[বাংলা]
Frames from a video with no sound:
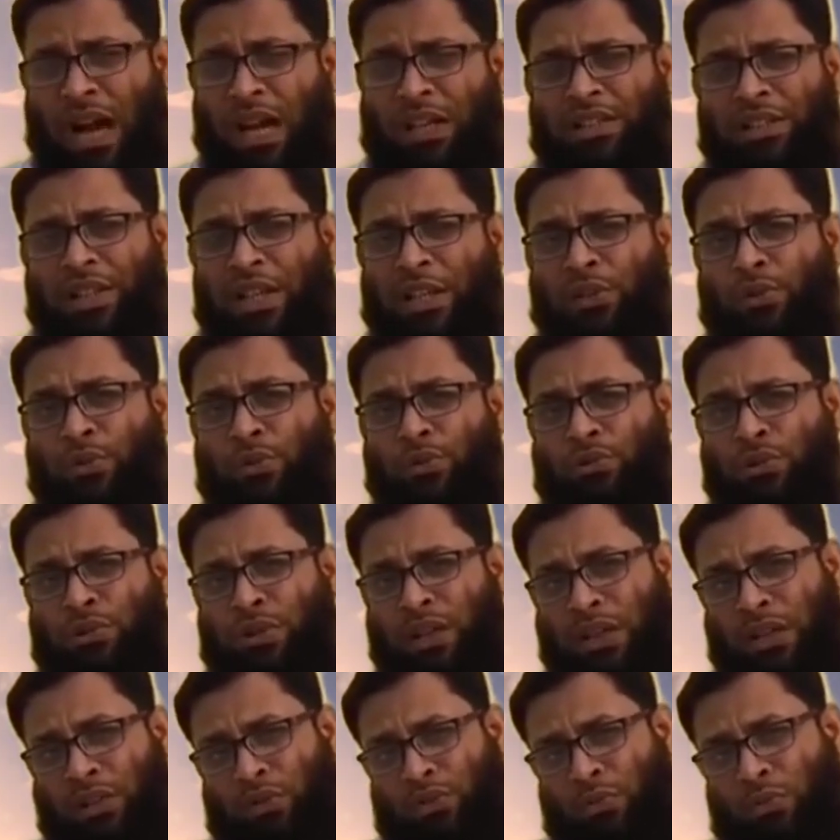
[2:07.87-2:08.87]
আর সেই
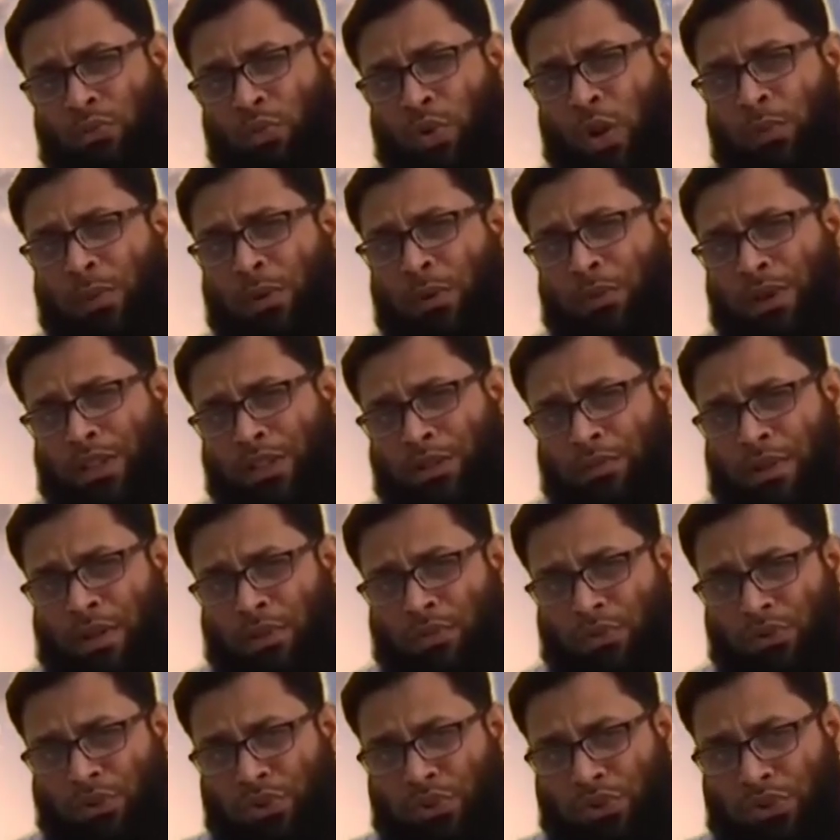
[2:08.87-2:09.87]
সুযোগে কিছু মুনাফাবাজ
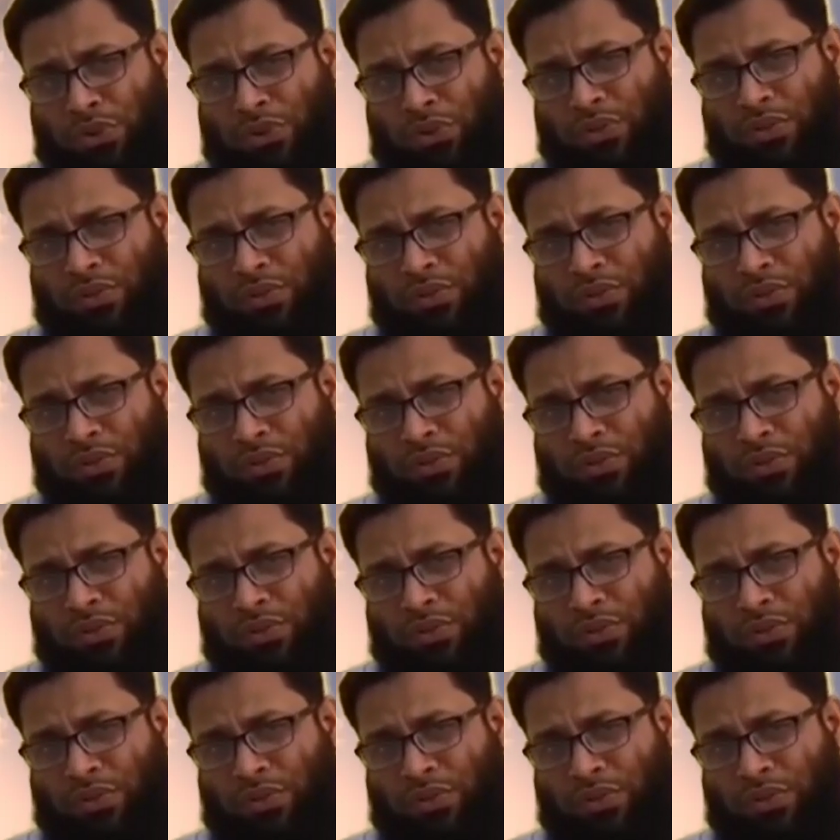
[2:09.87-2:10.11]
মানুষ